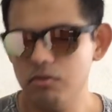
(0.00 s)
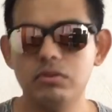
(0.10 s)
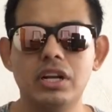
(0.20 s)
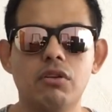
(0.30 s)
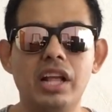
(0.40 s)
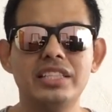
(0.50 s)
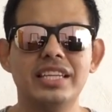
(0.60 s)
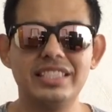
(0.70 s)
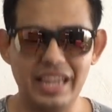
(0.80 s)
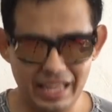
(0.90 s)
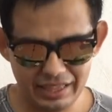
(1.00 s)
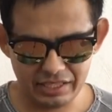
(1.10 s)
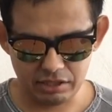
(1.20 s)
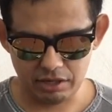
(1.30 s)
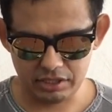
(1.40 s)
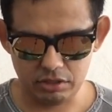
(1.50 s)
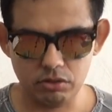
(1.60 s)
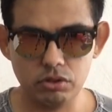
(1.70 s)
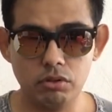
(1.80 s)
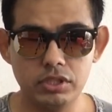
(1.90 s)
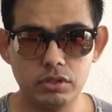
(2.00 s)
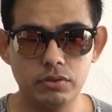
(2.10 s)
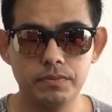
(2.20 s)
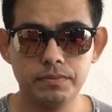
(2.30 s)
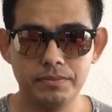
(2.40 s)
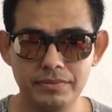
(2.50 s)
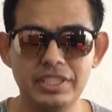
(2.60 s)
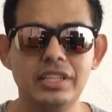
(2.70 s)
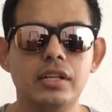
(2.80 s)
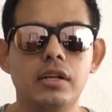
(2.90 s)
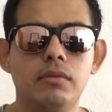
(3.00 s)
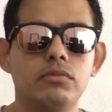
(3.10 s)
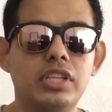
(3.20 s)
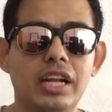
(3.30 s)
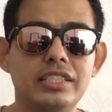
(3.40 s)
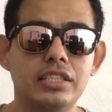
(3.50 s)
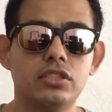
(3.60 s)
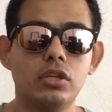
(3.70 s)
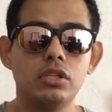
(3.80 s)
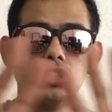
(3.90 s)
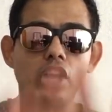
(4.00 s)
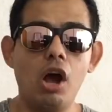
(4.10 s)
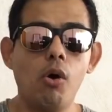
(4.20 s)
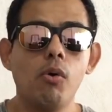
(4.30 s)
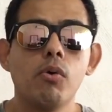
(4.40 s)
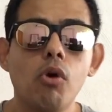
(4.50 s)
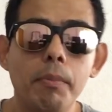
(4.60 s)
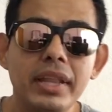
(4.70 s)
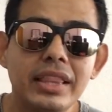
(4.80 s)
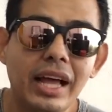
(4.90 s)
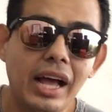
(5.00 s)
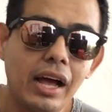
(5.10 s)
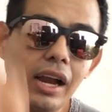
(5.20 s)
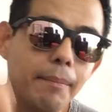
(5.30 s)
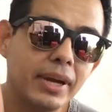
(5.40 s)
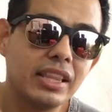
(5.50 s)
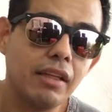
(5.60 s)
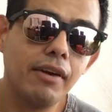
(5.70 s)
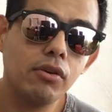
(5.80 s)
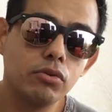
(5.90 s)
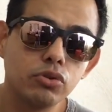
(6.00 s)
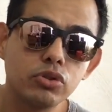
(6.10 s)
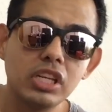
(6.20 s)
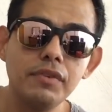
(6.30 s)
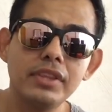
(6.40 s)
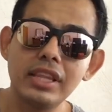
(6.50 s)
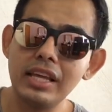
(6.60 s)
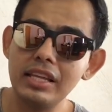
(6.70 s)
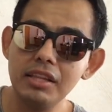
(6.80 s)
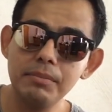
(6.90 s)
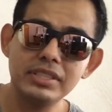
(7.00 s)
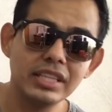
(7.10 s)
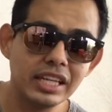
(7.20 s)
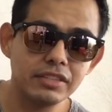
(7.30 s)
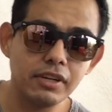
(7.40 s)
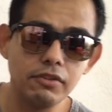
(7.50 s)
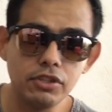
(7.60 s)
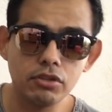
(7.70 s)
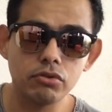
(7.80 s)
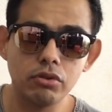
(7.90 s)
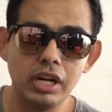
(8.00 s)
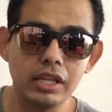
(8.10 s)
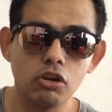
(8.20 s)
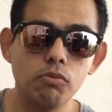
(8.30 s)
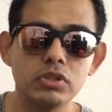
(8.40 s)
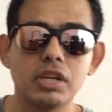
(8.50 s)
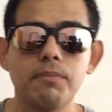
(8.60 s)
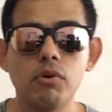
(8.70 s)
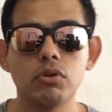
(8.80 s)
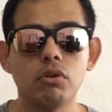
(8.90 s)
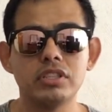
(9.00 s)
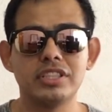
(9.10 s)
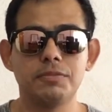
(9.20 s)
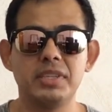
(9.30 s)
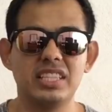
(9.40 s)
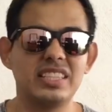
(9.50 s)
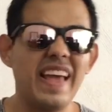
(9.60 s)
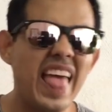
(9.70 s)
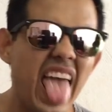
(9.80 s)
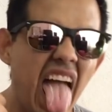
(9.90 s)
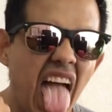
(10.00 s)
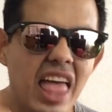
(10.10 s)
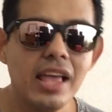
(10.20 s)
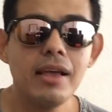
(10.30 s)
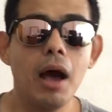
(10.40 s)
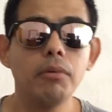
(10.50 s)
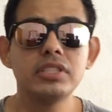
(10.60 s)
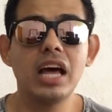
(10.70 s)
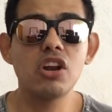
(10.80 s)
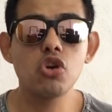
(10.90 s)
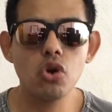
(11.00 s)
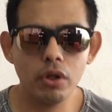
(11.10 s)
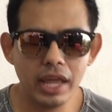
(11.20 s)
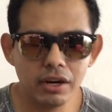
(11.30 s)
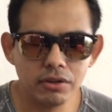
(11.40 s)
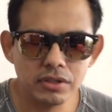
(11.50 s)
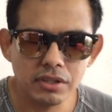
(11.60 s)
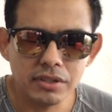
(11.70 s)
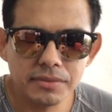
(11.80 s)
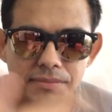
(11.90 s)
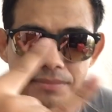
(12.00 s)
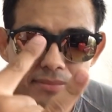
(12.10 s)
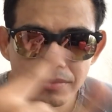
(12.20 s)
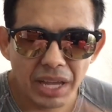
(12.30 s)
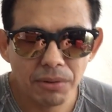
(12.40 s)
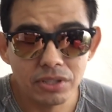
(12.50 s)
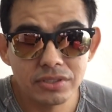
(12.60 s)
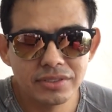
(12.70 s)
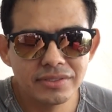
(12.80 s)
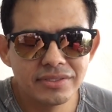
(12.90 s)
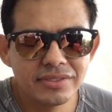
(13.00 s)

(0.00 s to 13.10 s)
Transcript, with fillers: unas rodadas excelentes ahora sí con todo esto. Muchas gracias. Chao. Comenta a la parte de abajo, suscríbete y dime si quieres ver el video tutorial de cómo es que pongo todas estas piezas. Vamos a rodar con todo. Vámonos.